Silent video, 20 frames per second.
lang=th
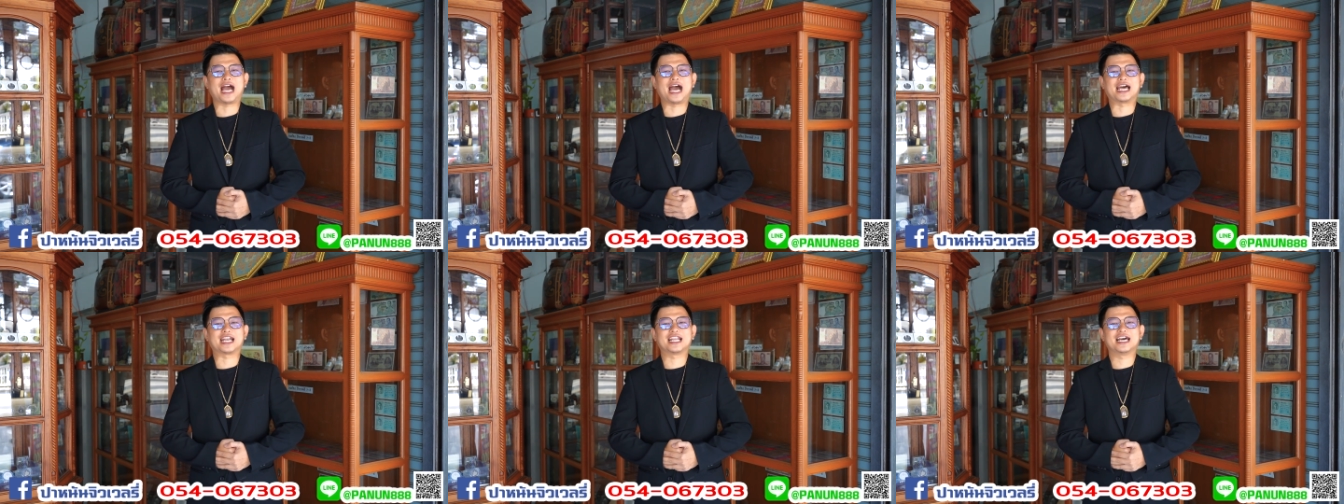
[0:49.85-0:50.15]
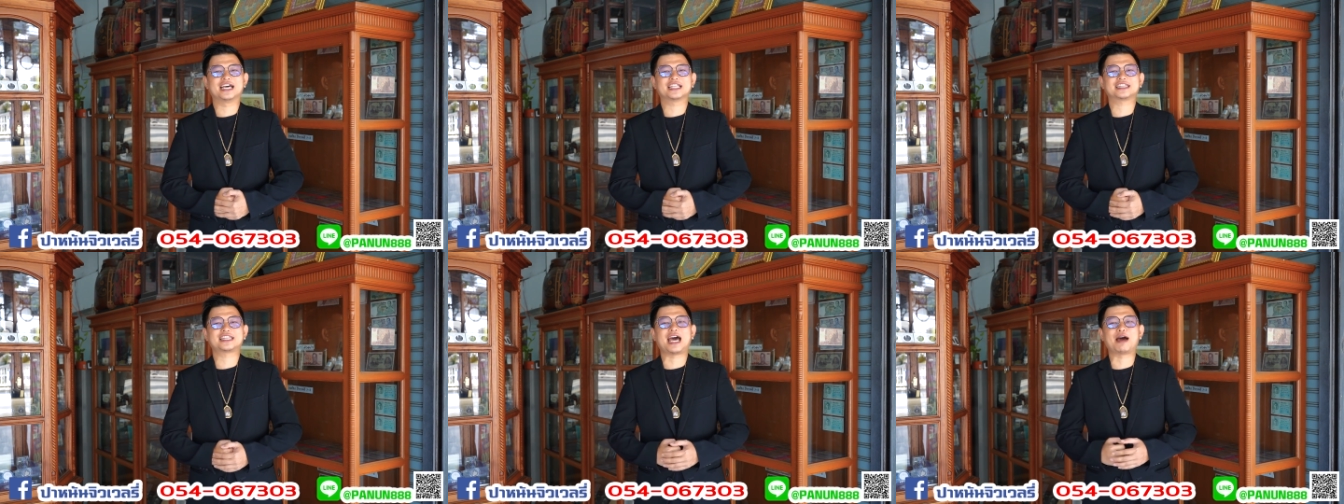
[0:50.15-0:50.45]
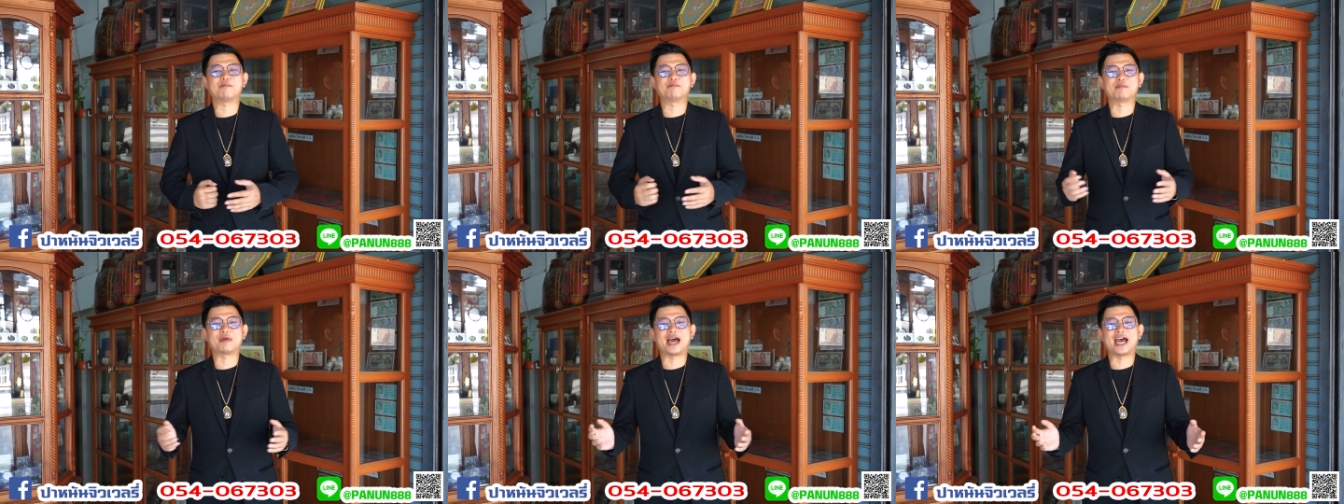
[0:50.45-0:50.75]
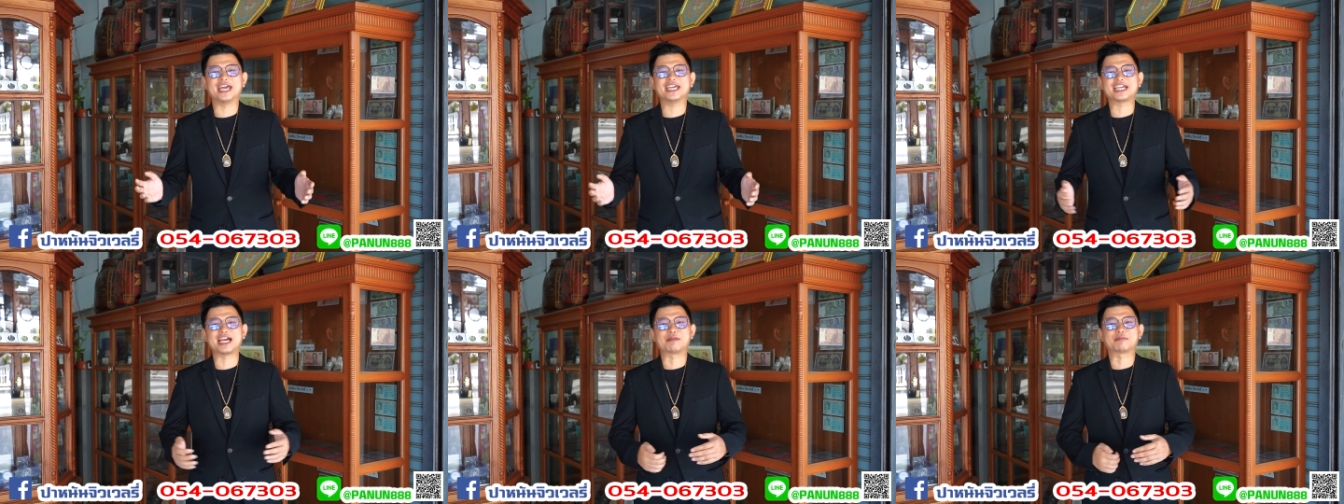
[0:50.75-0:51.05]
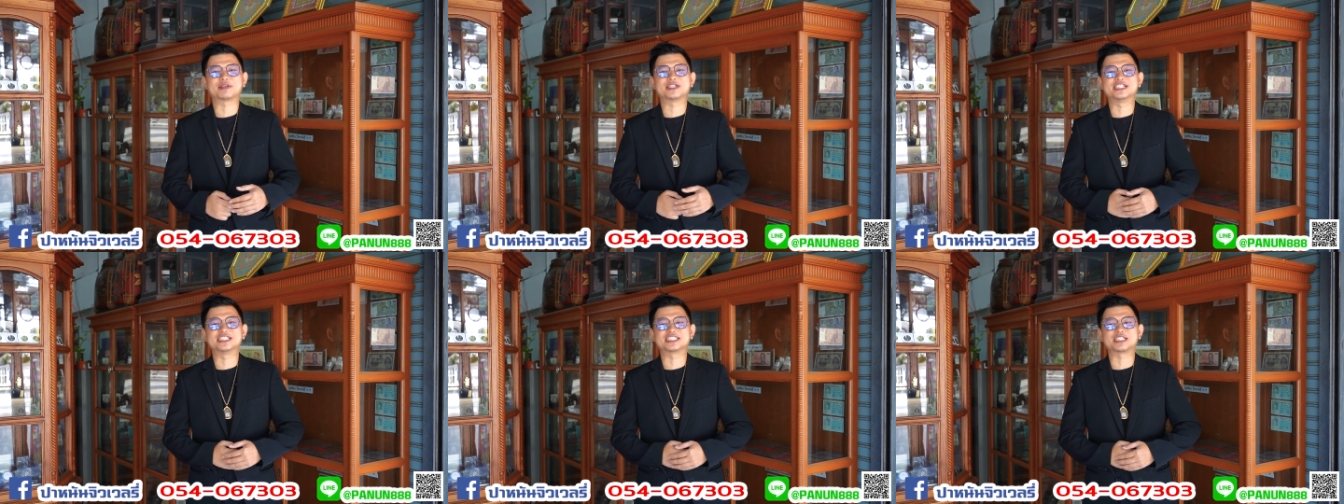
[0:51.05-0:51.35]
กาสนะครับทำมาให้
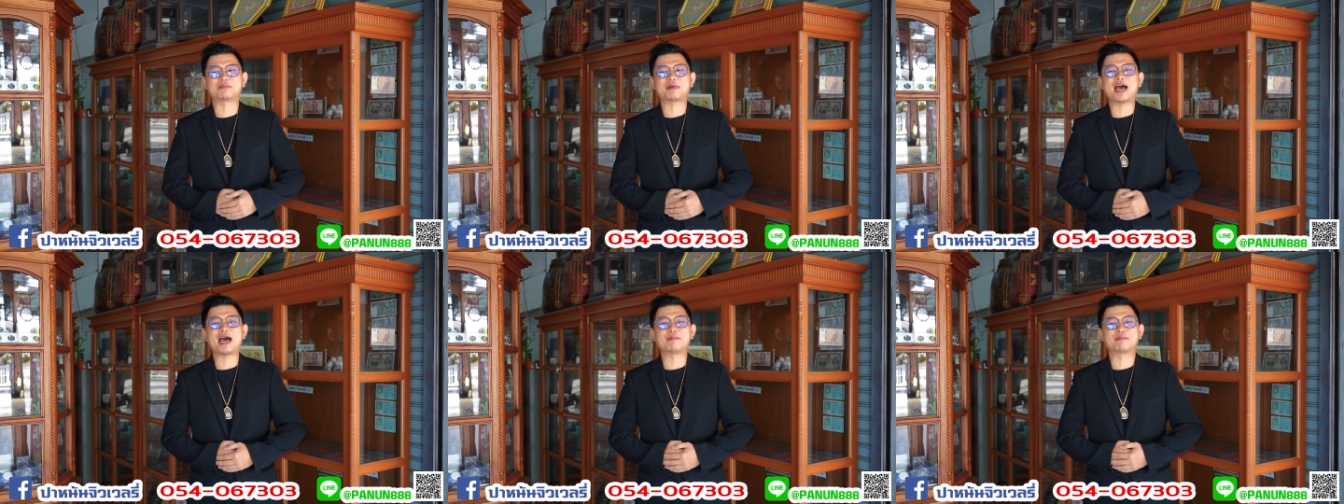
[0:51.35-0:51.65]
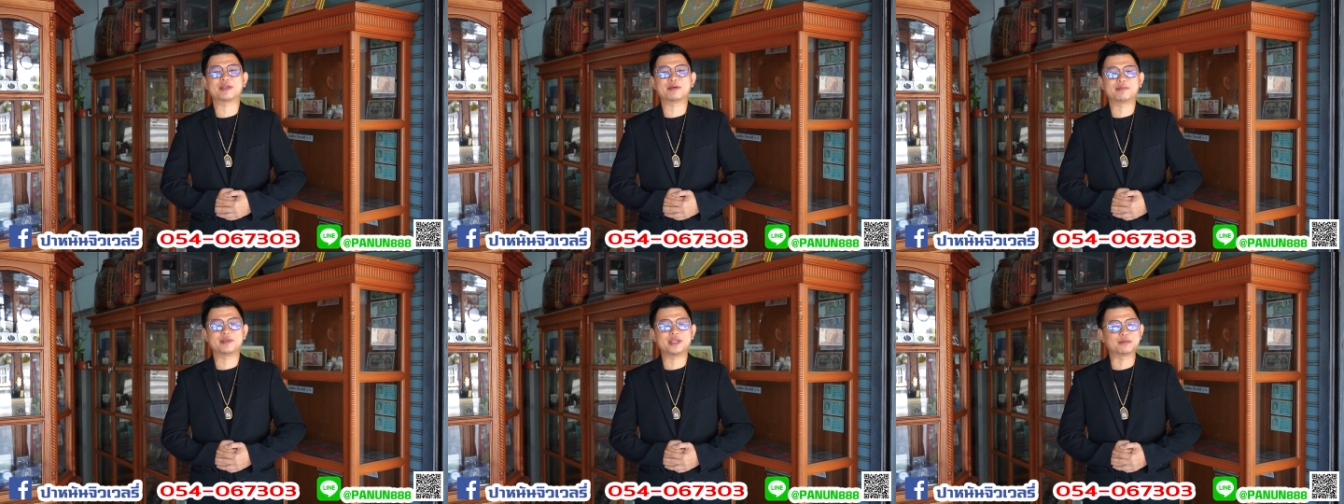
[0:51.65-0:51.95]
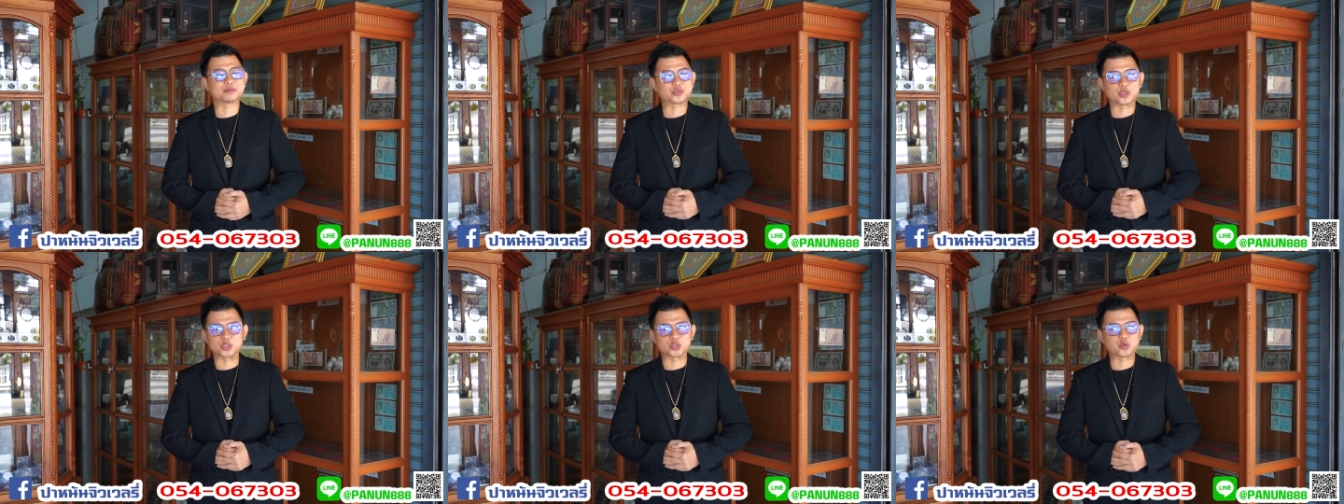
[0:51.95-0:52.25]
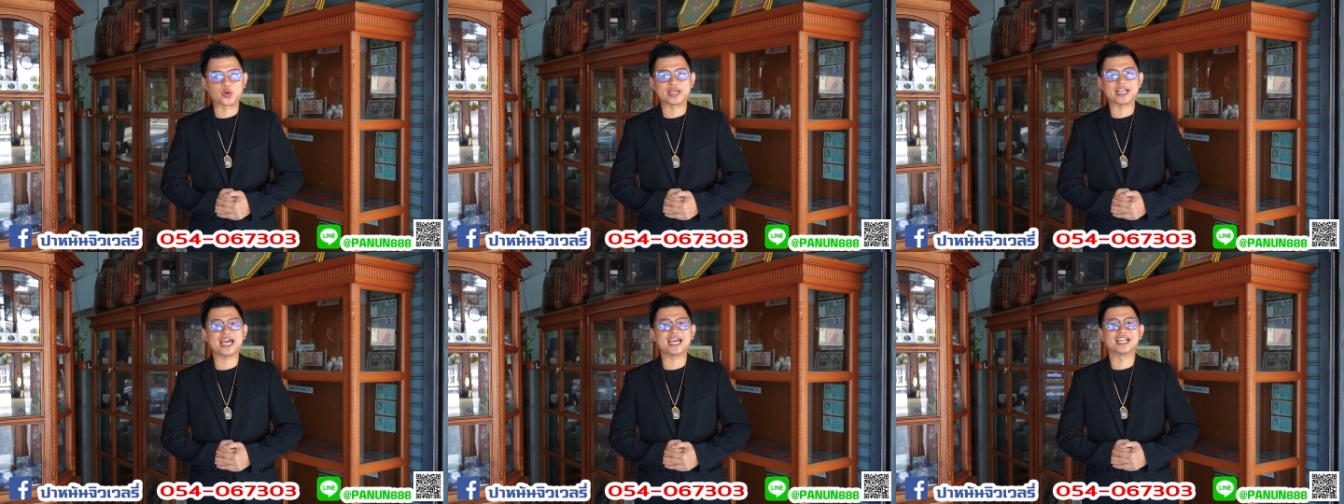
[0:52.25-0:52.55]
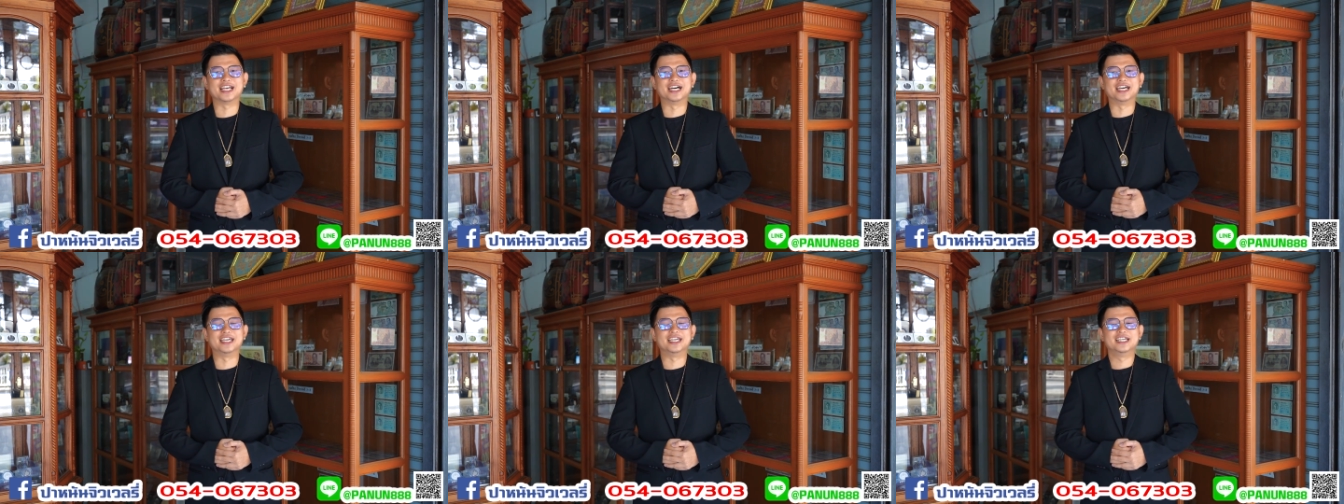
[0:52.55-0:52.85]
กลับคืนสภาพเรียบๆสวยๆ
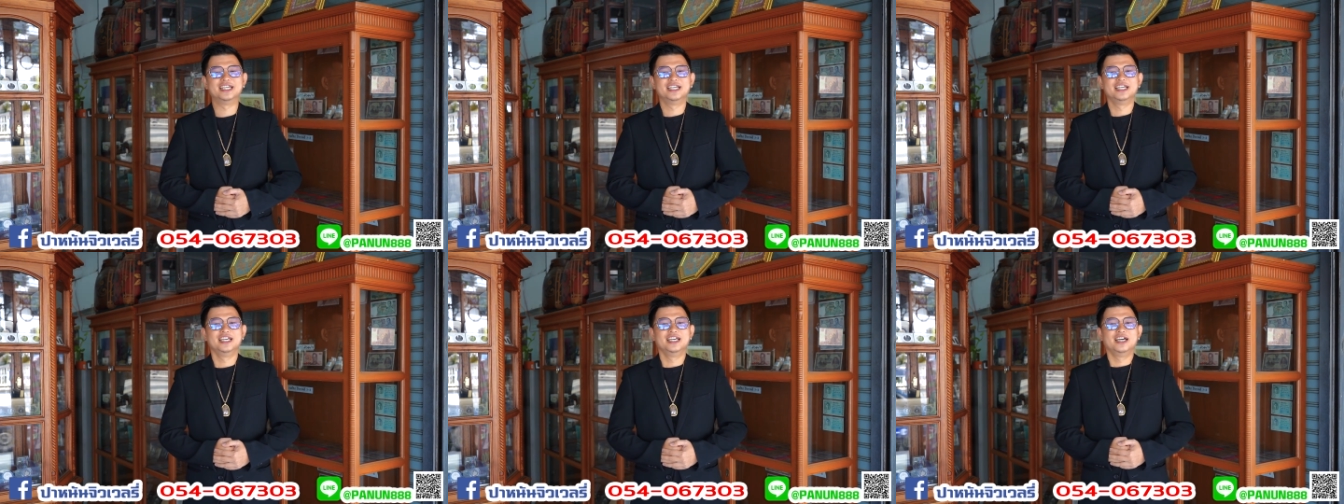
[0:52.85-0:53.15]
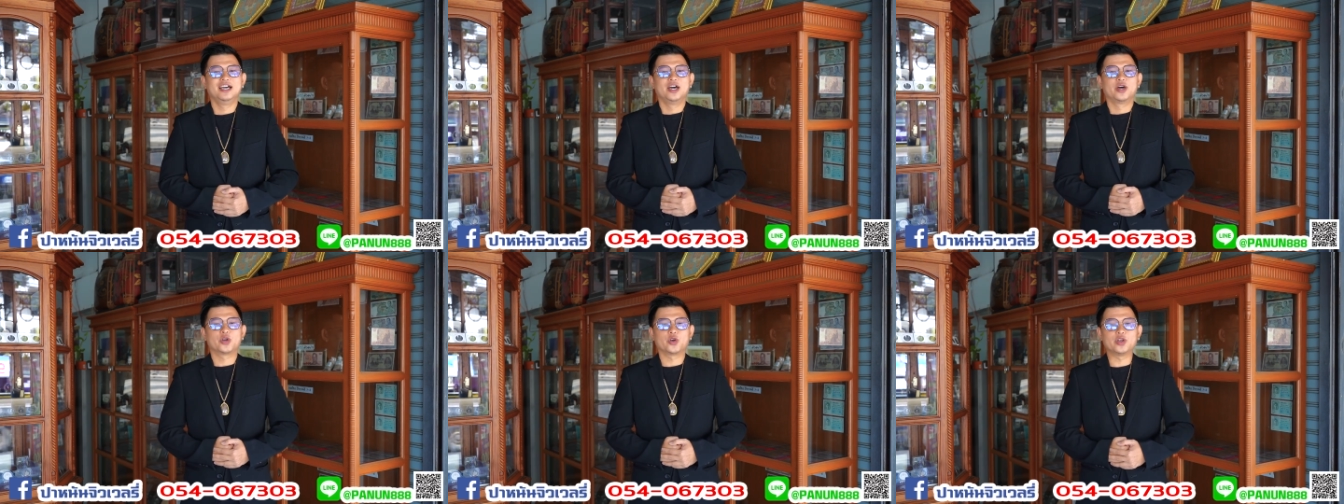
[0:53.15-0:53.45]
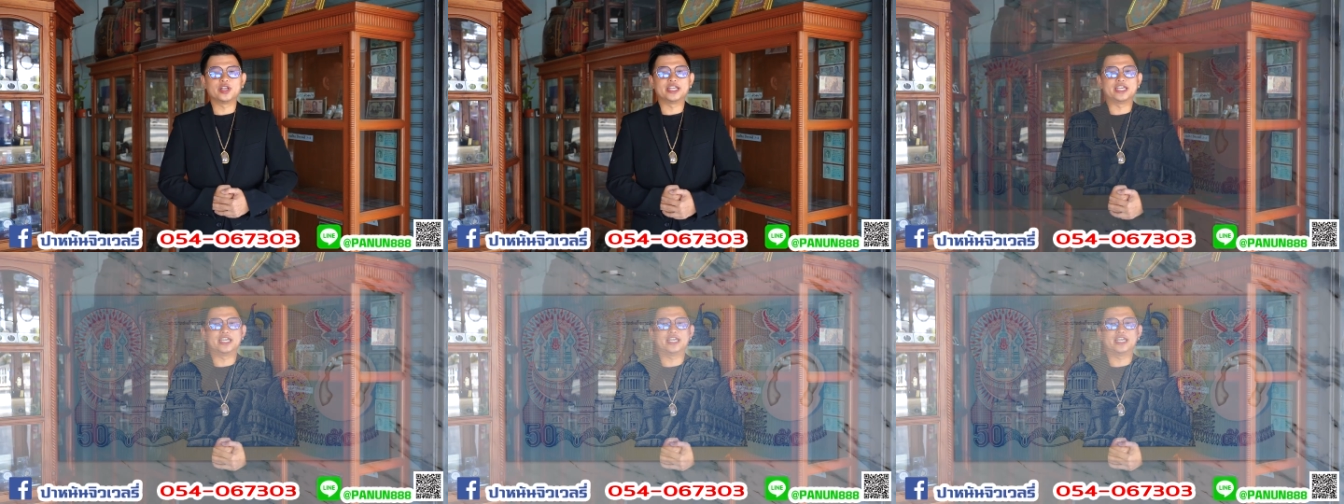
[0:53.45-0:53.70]
ได้เลยรุ่